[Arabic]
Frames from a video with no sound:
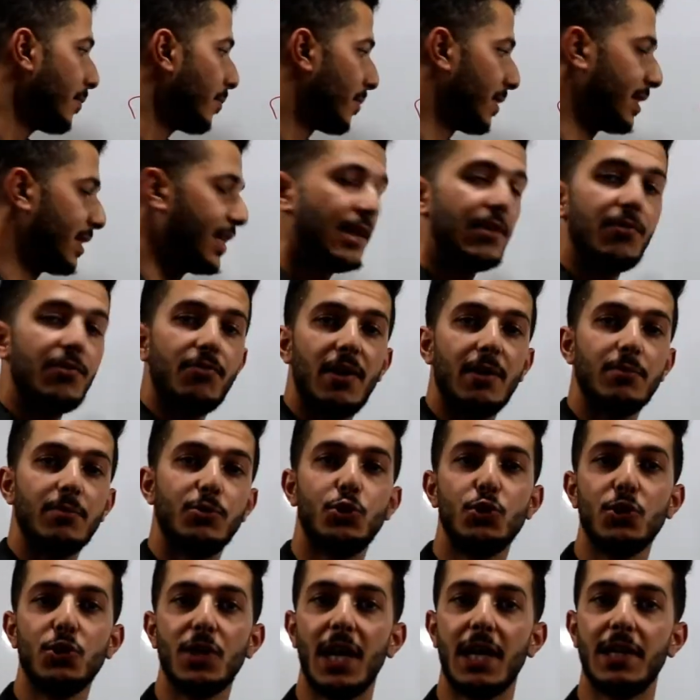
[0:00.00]
بدنا نفهم
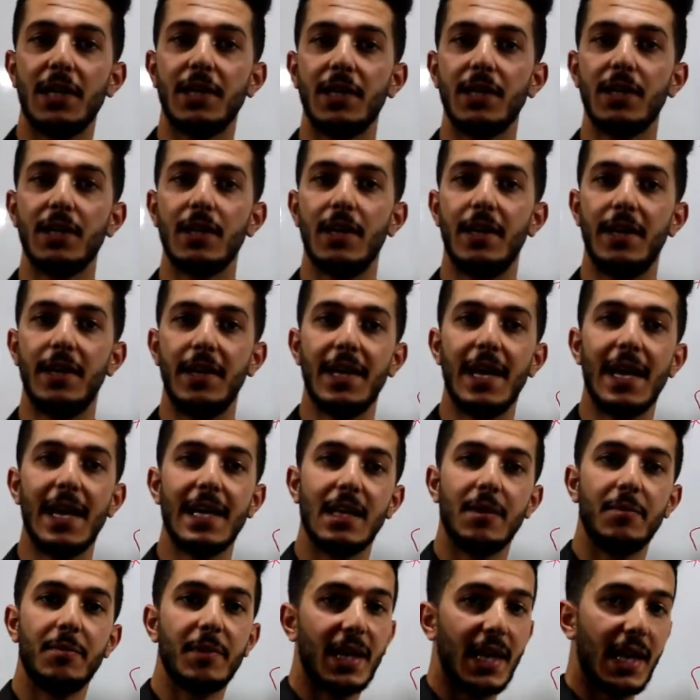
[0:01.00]
شو يعني النهايه
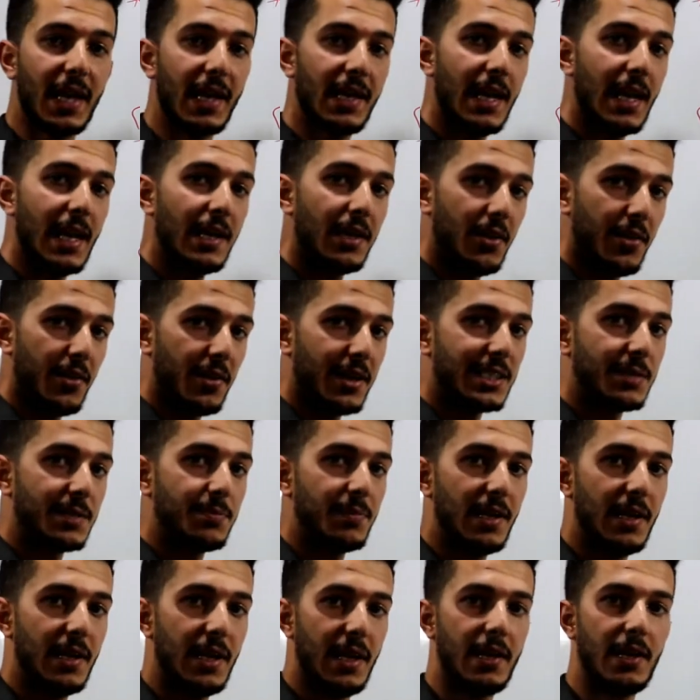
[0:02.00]
من خلال الرسم
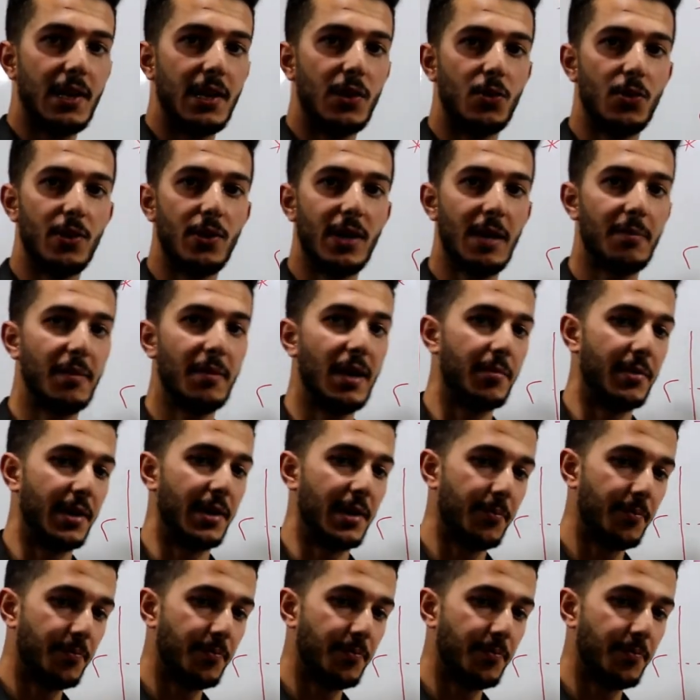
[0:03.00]
اللي عندنا هون امامنا